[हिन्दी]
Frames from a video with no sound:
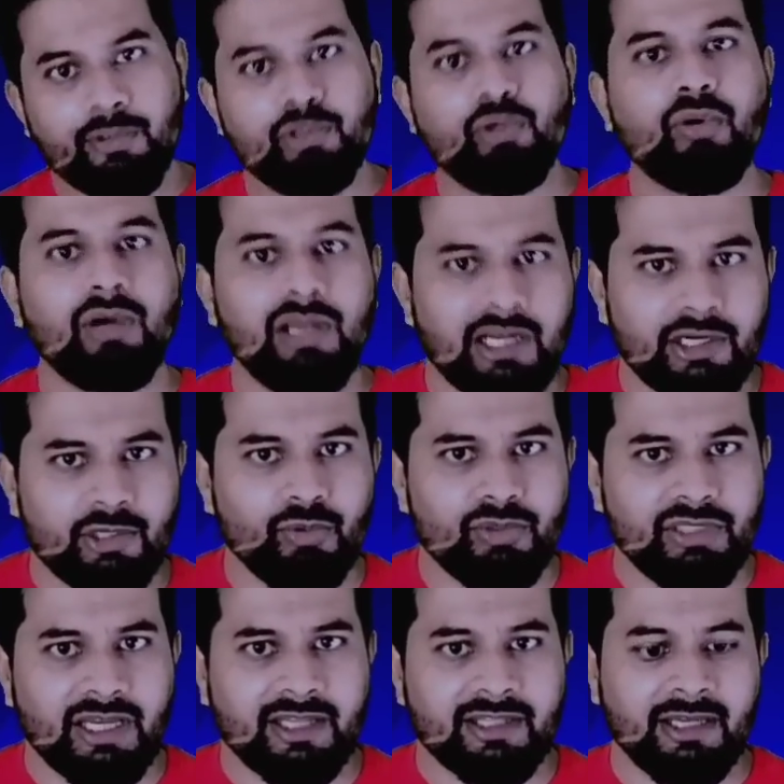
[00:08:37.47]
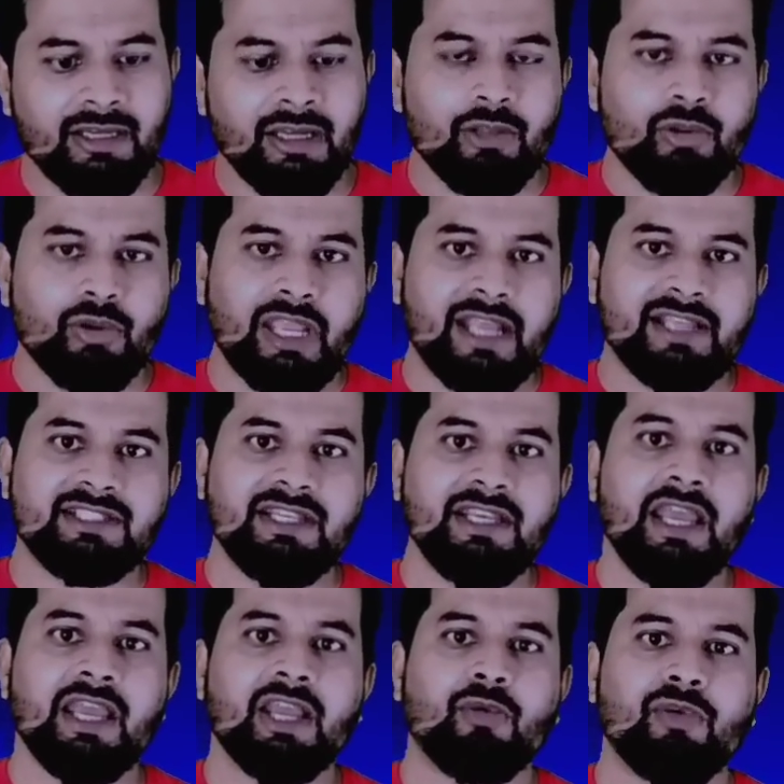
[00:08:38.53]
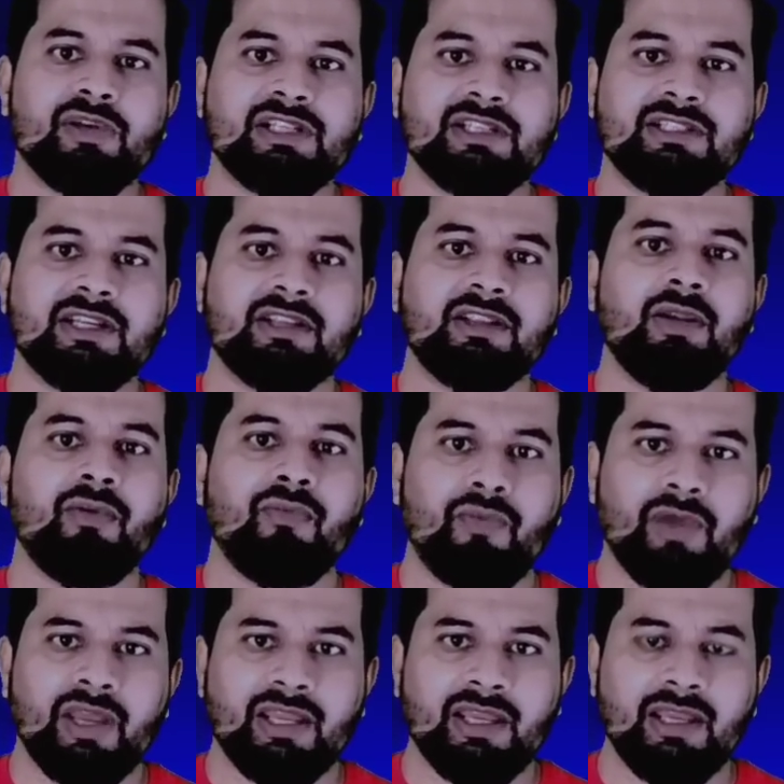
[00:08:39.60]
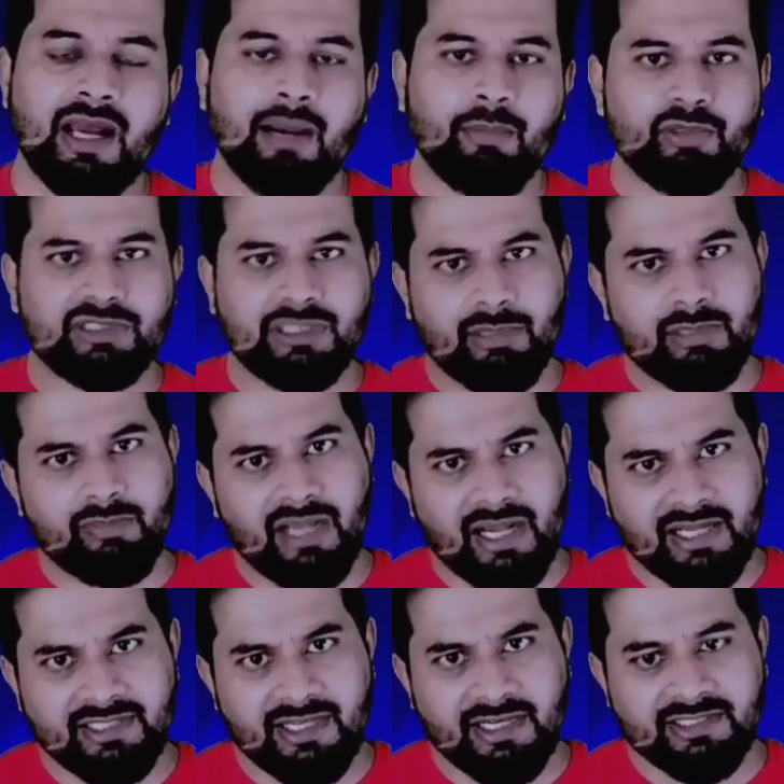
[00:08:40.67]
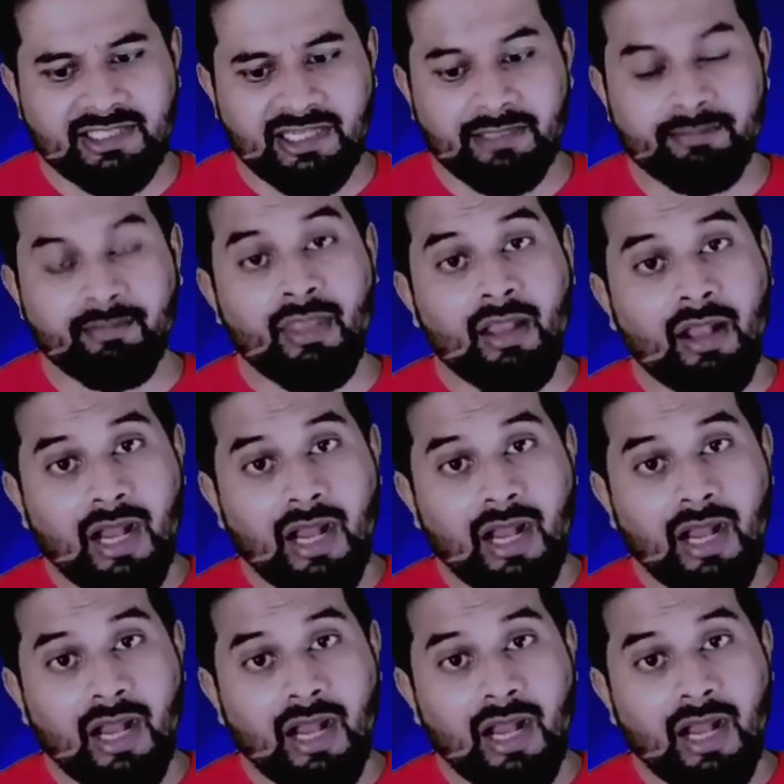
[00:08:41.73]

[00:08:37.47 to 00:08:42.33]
अबदू को लड्डू दिया था तो कैसे ये इक्वेशंस कितनी फेक हैं आपको समझ में आ जाना चाहिए